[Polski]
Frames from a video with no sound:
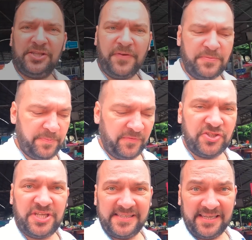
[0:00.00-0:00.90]
zdrowiem nie
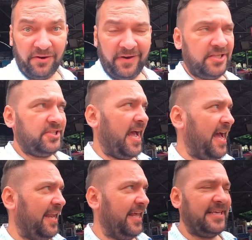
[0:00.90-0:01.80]
powinno się ryzykować,
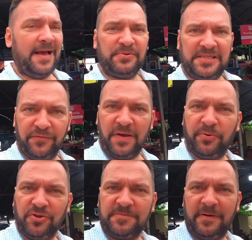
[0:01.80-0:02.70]
ale ja postanowiłem
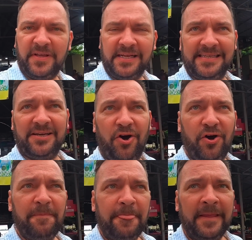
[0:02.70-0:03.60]
podjąć pewne ryzyko.